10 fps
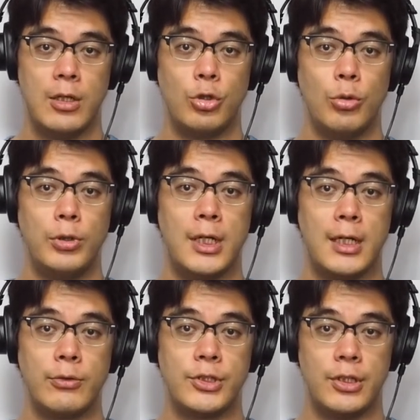信長
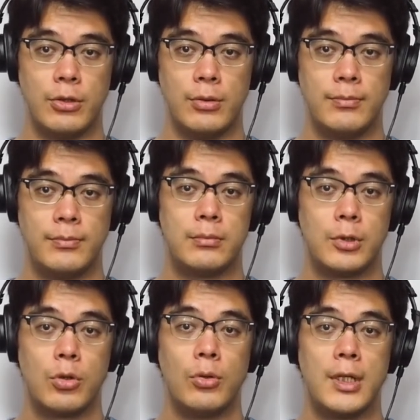の死後、
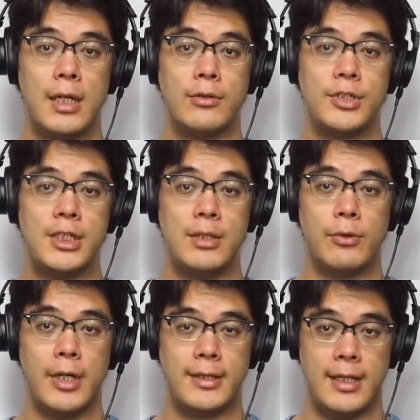後継の地位を
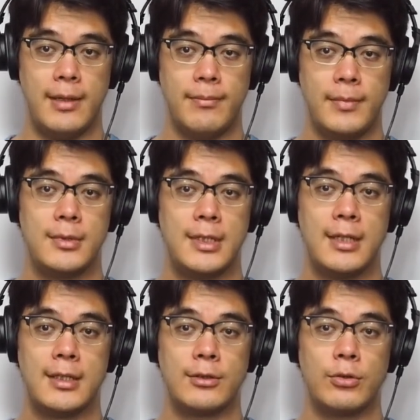得て天
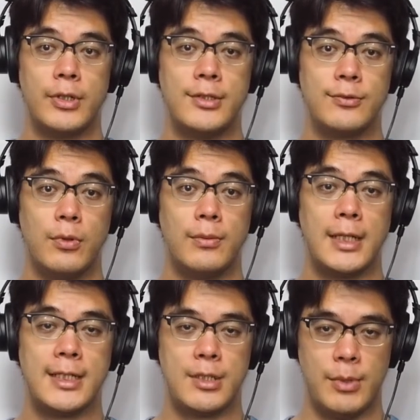下統一を果
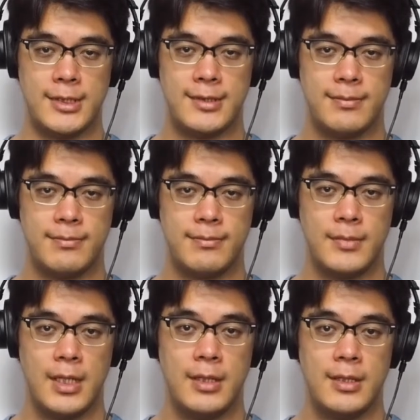たします。
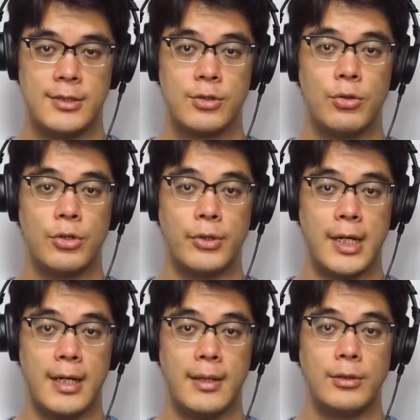僧侶
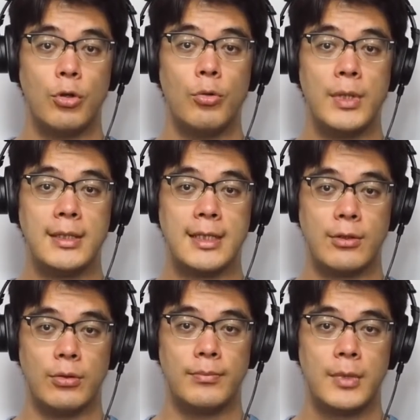や農民な
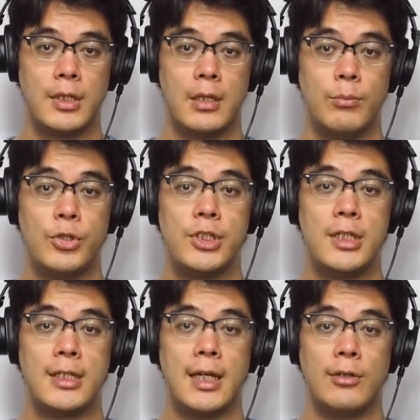ど牛
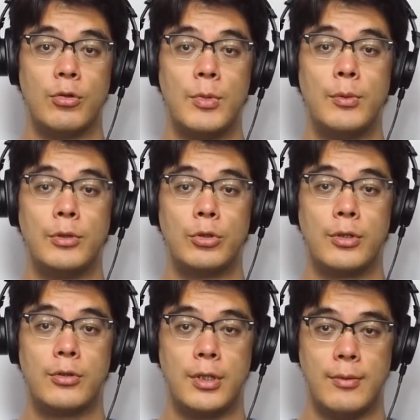以外の身分の
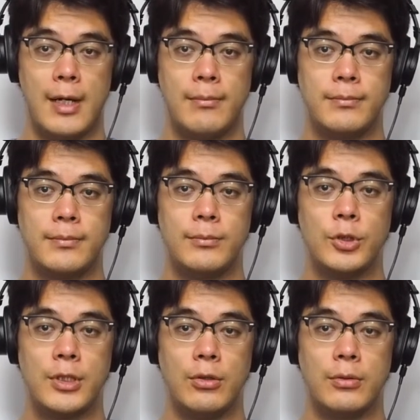人には武
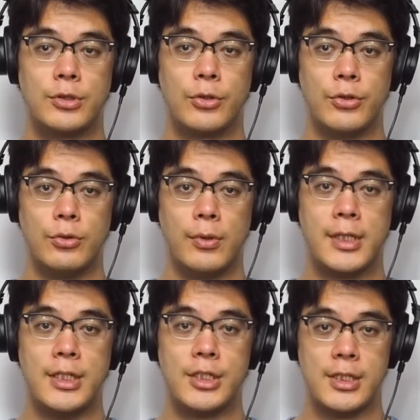器の所有を
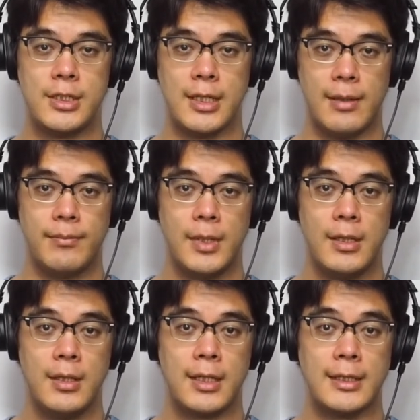禁止した
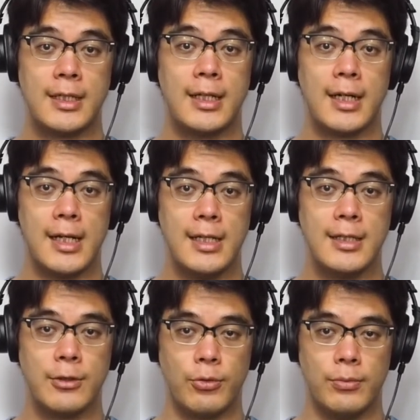刀狩り
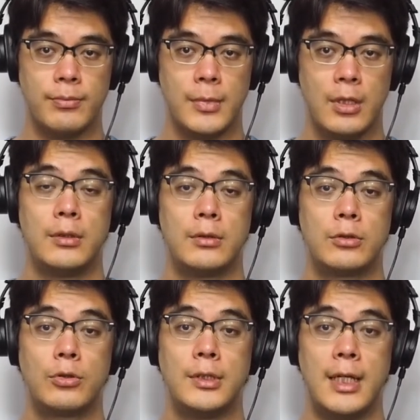など、
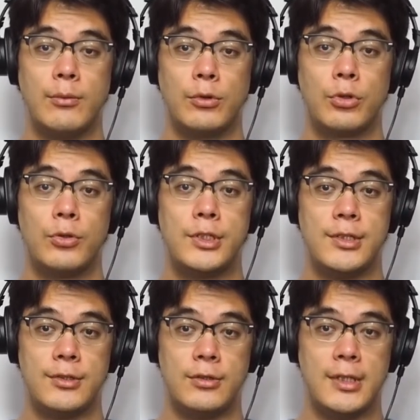国内を統治する